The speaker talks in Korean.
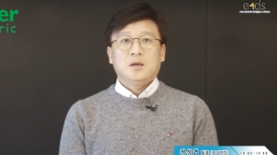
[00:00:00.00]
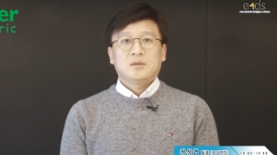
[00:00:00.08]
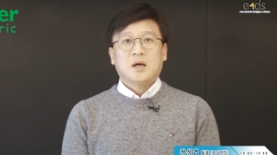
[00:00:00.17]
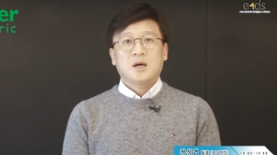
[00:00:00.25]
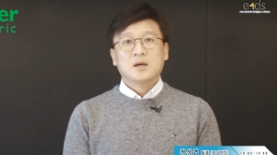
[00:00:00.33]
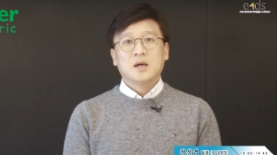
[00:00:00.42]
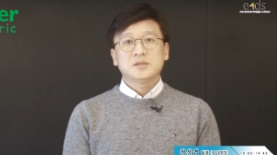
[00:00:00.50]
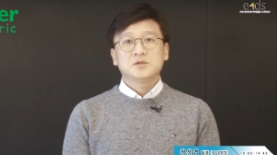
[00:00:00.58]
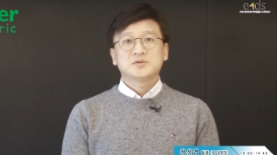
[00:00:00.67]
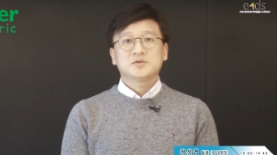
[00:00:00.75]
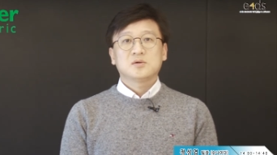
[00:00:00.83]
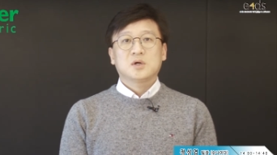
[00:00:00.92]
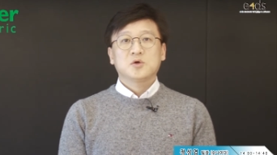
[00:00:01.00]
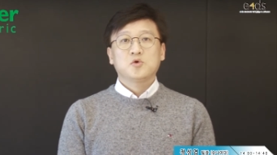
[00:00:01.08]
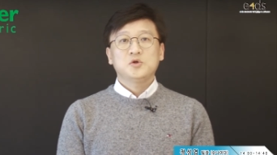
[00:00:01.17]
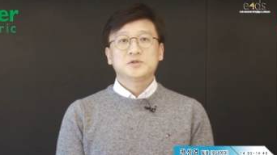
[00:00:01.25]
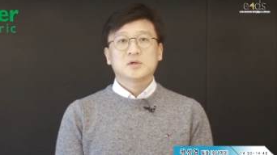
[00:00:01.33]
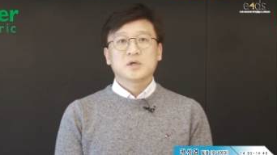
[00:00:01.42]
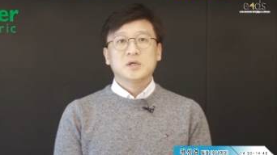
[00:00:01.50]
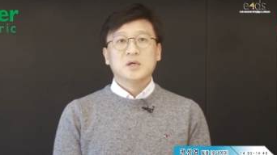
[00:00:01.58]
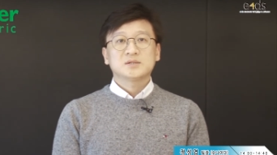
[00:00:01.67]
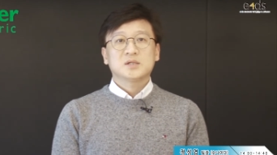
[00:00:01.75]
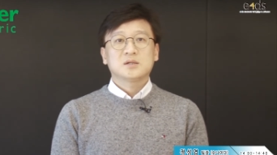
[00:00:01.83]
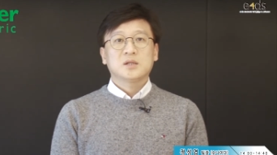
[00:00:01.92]
나아가 안정성과 효율성이
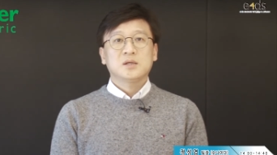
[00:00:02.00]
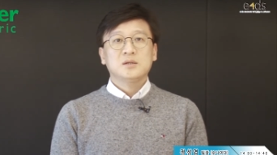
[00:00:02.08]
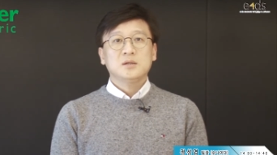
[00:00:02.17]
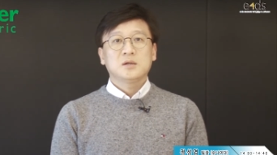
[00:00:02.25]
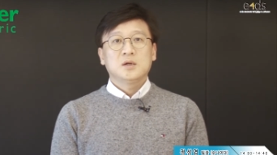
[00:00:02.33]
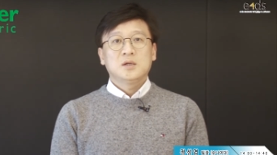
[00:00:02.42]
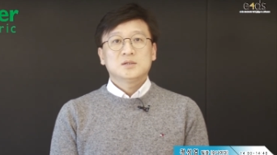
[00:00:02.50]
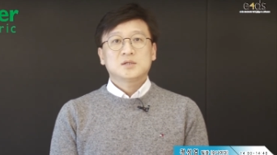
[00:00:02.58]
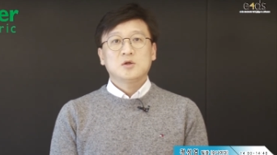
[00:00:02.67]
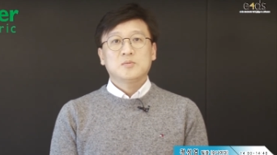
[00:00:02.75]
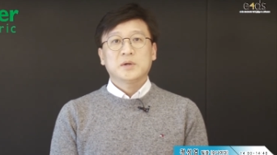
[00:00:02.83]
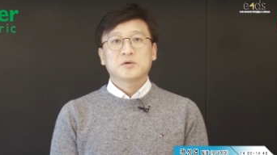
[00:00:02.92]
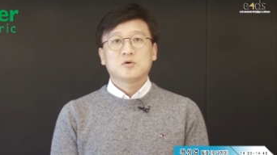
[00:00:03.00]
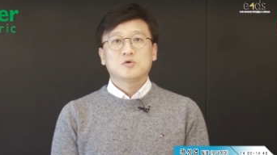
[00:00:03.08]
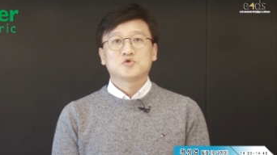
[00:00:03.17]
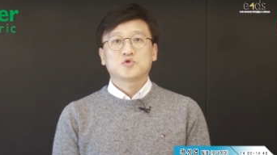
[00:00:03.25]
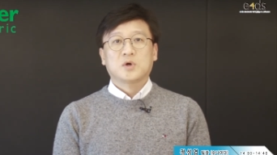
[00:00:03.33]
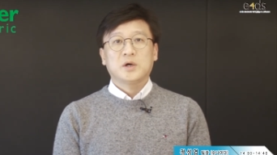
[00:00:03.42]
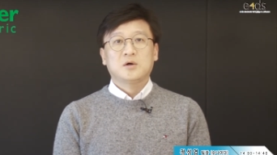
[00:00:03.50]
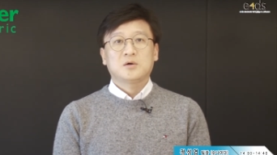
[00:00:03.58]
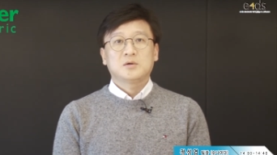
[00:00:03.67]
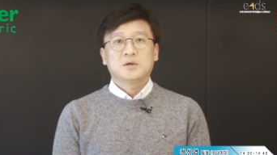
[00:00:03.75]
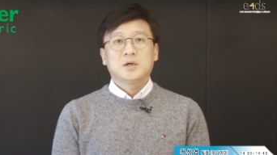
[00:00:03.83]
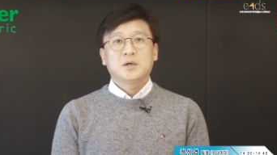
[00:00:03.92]
향상된 산업 환경을
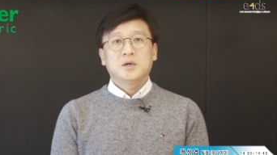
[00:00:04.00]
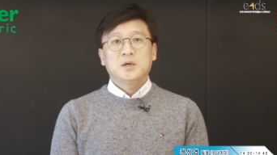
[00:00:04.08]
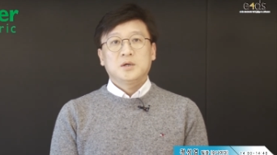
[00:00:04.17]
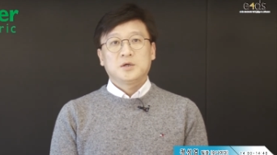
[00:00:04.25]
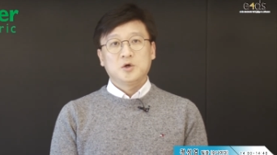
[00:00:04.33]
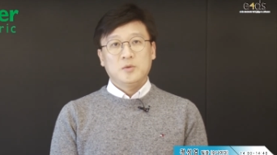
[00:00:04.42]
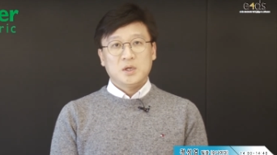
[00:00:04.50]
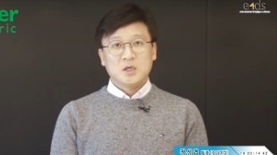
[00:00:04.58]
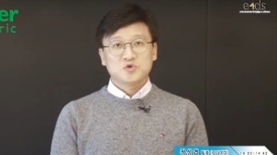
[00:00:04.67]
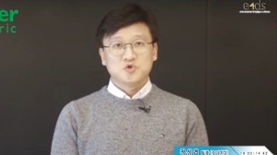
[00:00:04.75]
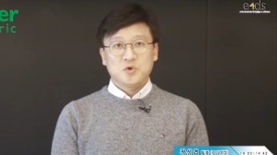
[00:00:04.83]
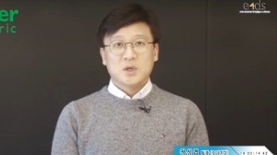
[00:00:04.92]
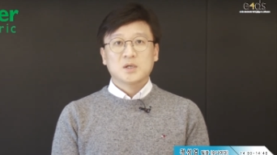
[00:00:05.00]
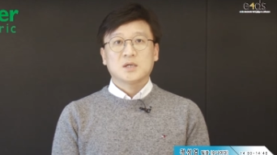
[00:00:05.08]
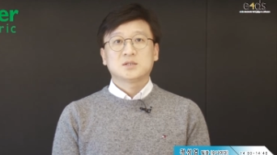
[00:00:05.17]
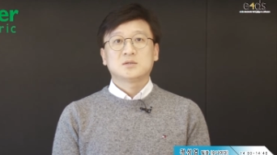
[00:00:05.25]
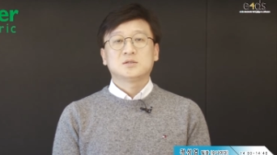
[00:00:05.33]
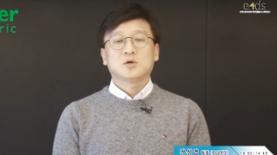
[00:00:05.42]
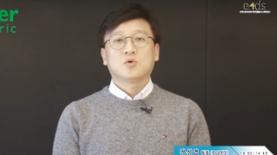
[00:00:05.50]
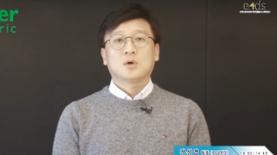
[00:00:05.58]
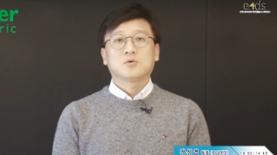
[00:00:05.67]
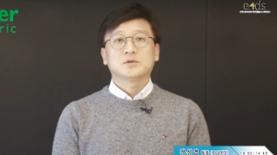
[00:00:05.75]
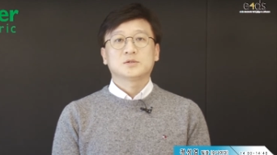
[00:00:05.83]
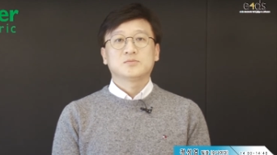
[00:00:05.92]
구축하여 기업에게 중요한 가치를
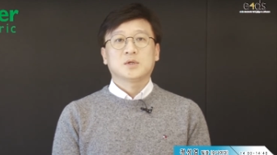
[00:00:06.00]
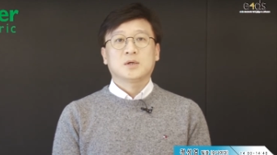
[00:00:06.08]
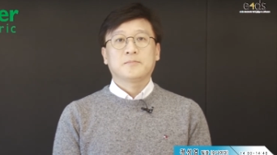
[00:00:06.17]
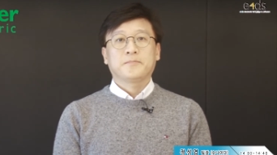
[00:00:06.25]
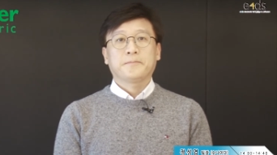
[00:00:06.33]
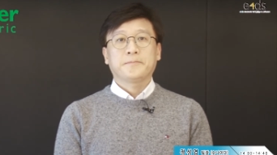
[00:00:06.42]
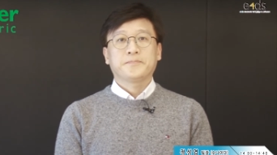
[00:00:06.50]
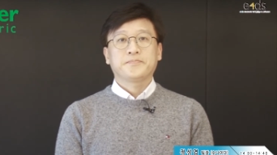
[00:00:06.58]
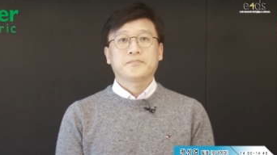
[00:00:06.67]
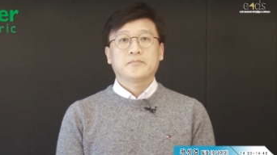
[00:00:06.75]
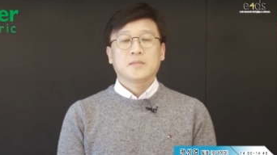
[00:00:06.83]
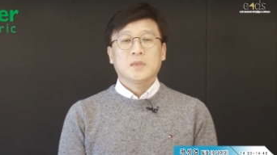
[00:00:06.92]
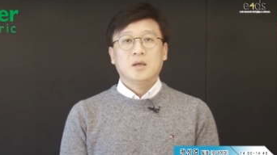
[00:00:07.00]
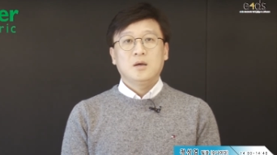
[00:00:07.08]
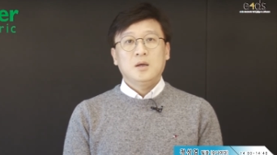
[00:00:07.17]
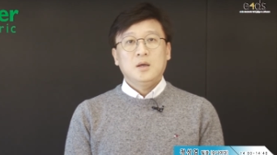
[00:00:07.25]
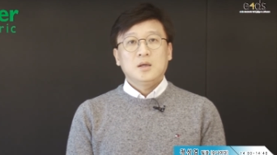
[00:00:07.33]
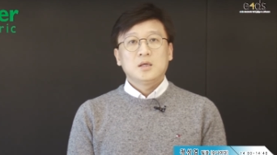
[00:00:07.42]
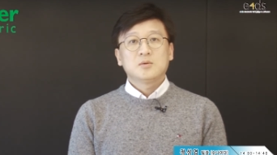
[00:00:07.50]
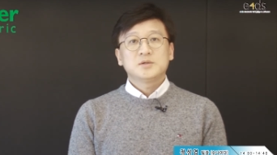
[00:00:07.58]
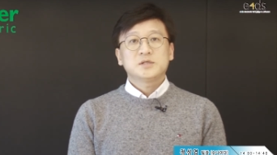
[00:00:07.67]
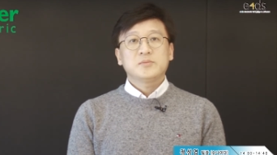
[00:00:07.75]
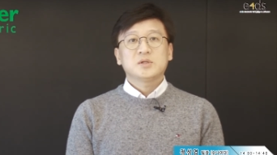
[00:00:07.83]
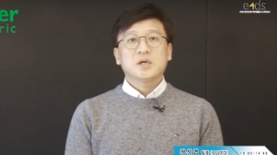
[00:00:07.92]
제공하고 있습니다.
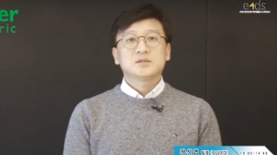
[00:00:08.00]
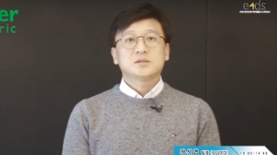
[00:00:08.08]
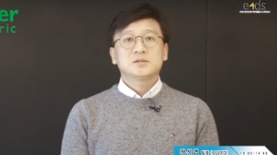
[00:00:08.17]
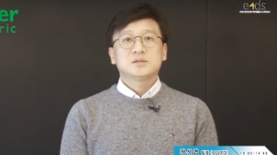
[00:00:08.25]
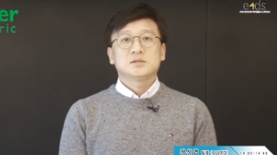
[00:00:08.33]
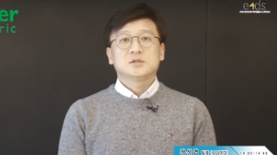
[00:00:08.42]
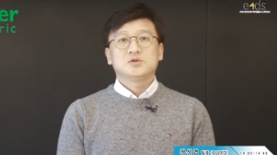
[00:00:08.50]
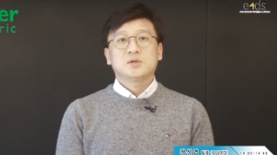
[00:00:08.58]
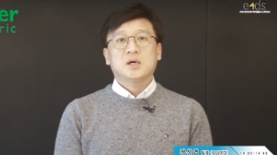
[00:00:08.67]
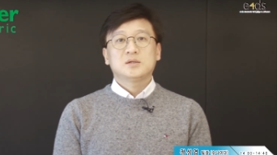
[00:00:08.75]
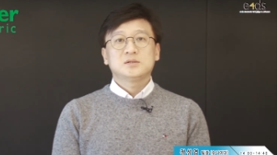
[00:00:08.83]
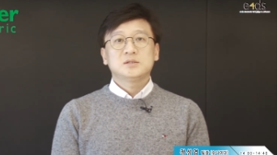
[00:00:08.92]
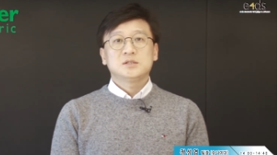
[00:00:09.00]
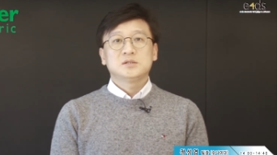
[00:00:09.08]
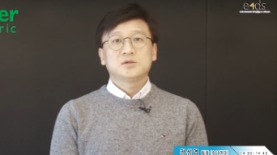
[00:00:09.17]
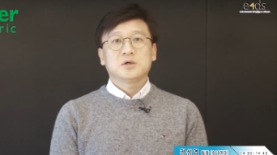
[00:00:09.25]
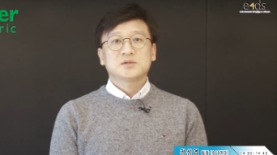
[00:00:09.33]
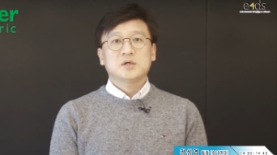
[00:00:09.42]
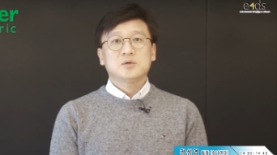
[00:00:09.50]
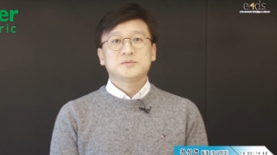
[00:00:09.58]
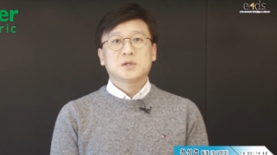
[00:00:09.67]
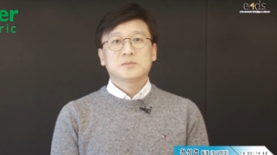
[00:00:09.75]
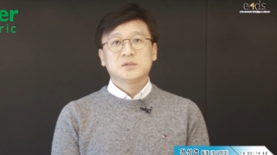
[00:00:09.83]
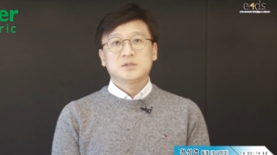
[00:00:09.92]
이번 세미나에서는 진화하는 지능형 산업
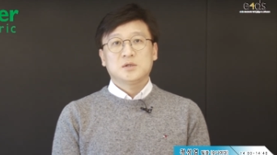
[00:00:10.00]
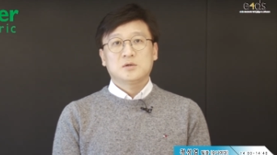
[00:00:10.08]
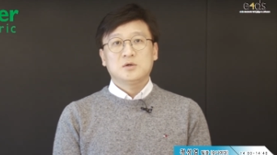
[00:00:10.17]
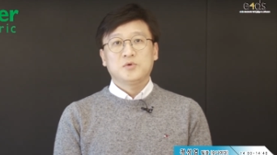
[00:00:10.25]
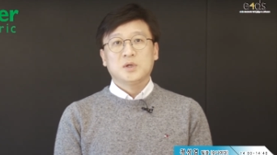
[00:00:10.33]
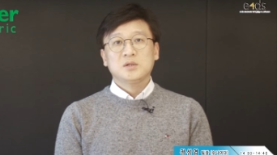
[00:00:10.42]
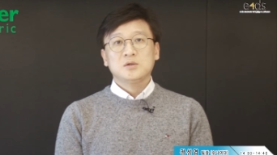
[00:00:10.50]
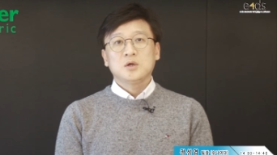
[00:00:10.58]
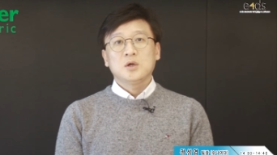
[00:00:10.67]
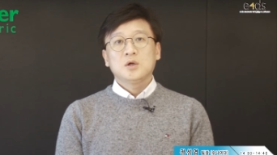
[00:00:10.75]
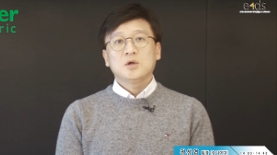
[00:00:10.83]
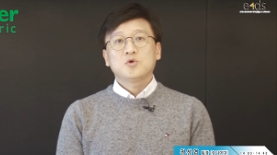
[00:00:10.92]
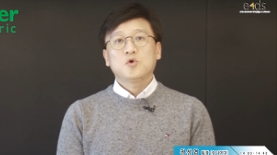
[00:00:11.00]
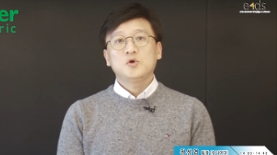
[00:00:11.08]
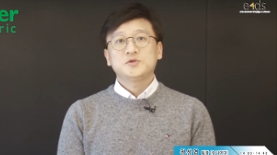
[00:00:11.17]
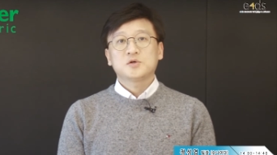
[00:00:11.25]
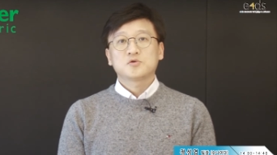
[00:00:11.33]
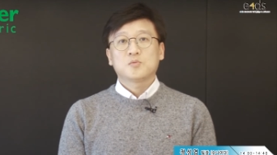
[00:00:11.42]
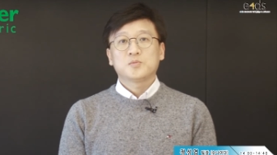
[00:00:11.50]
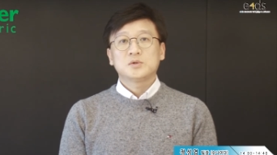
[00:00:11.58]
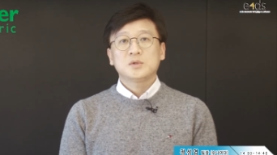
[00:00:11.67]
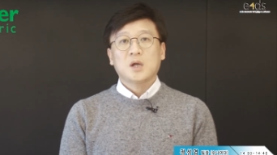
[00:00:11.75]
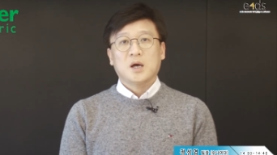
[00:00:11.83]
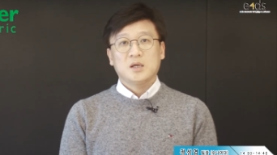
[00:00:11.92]
장비 제어를 위한 효율성
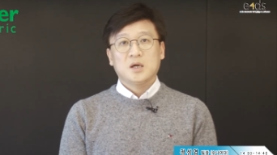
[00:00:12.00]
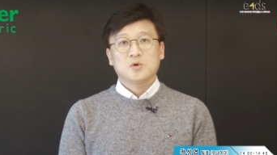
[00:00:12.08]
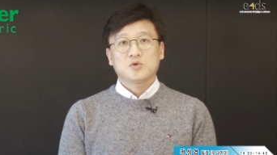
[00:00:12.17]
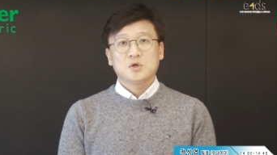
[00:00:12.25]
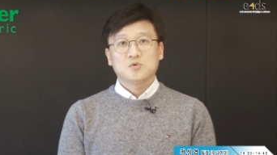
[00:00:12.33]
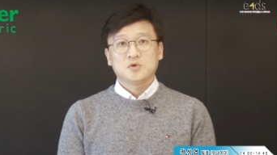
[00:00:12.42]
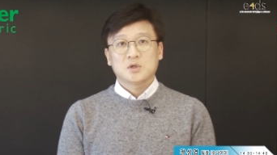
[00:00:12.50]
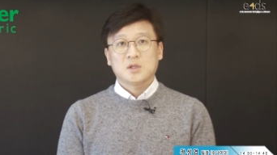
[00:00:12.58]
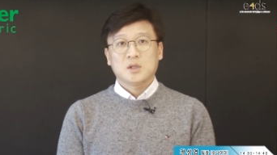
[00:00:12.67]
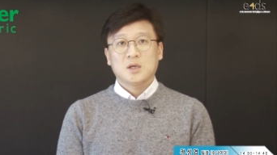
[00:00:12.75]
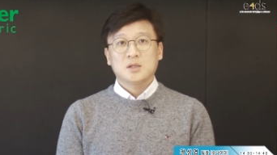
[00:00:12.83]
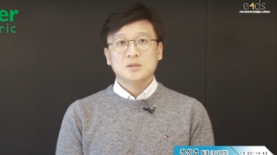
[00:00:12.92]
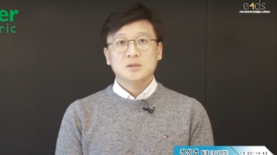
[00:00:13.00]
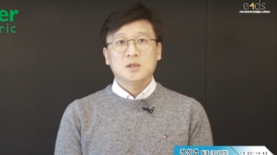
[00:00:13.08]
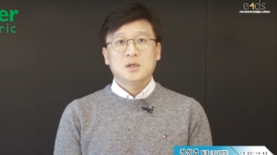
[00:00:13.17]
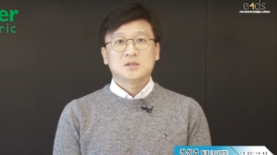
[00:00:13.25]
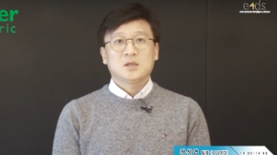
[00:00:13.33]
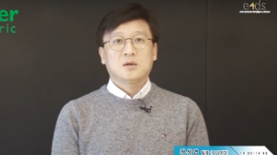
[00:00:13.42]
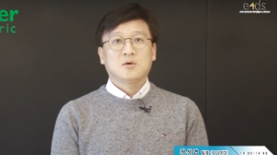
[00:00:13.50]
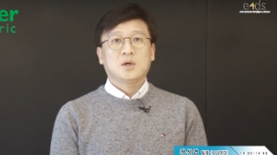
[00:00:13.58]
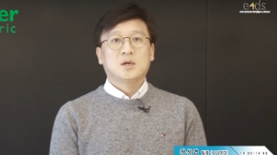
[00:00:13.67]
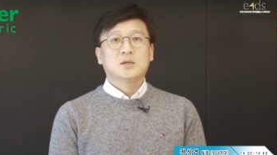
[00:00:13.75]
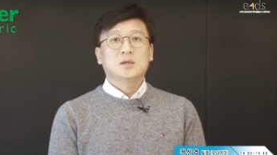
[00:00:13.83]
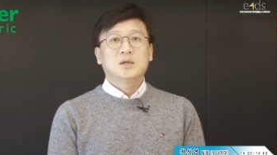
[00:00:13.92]
높은 IIoT 운영에 대한
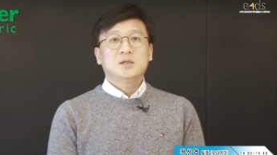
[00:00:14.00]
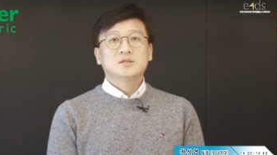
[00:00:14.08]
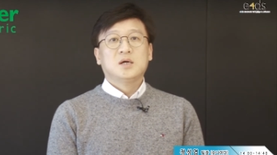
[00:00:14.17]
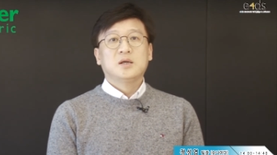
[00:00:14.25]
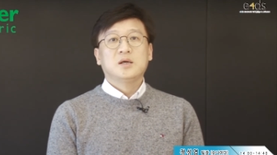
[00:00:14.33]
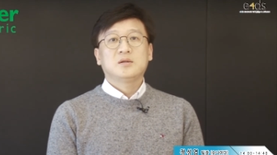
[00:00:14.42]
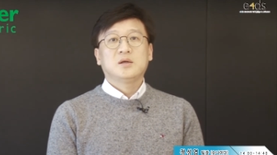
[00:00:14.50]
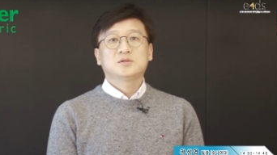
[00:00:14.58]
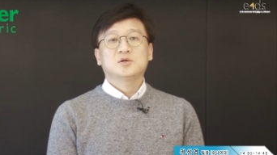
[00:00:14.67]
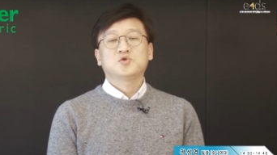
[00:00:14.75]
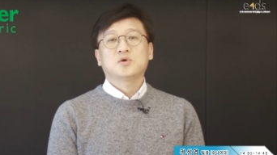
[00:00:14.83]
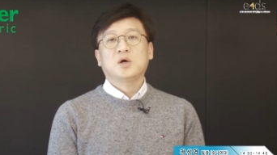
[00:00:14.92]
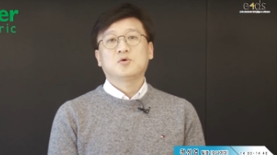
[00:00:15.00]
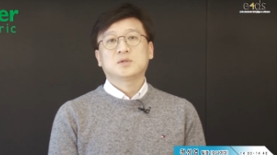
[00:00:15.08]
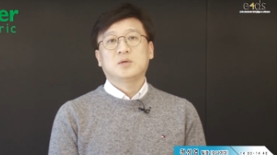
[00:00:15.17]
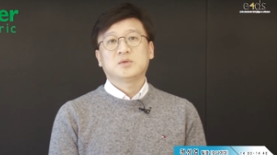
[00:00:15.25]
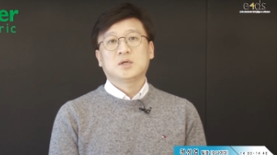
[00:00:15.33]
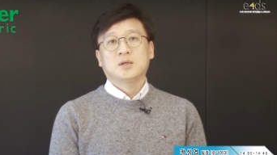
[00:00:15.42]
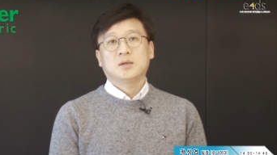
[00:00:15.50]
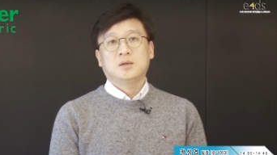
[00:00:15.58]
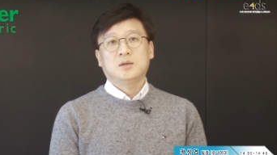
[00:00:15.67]
제안과 사례에 대해서 소개하고자 합니다.